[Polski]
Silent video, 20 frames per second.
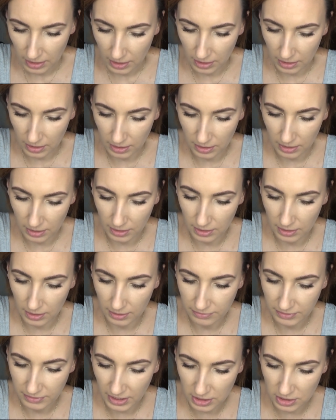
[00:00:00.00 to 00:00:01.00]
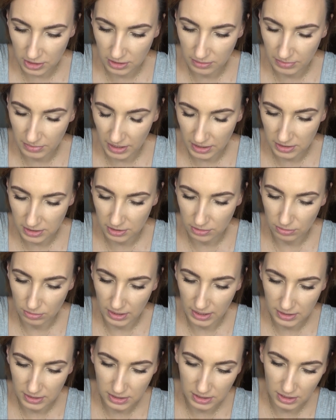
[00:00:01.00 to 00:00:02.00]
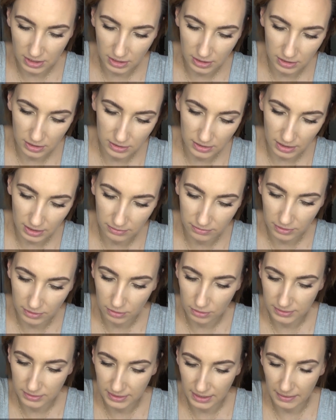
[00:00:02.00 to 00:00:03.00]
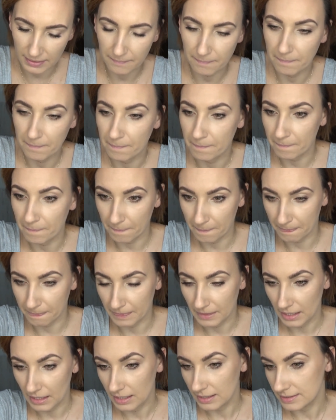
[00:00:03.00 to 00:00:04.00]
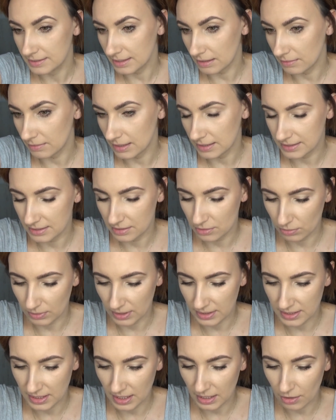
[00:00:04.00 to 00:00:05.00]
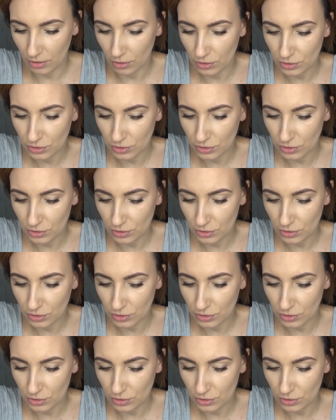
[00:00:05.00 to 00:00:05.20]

E, w każdym razie, słuchajcie, tak wygląda mm, cała sytuacja.